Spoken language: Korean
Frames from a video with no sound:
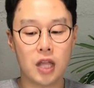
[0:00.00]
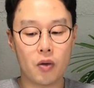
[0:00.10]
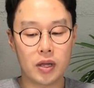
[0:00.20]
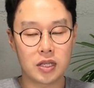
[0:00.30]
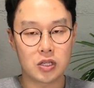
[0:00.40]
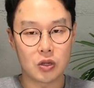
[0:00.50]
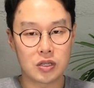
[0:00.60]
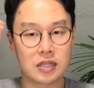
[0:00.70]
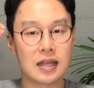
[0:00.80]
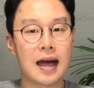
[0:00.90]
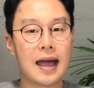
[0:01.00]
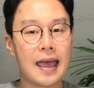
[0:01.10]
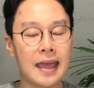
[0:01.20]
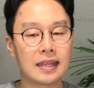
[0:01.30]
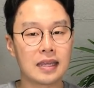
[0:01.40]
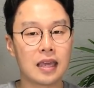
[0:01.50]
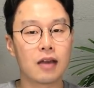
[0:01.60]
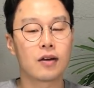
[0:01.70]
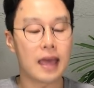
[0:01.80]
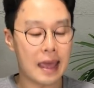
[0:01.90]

나와 있는 전치사 at이에요.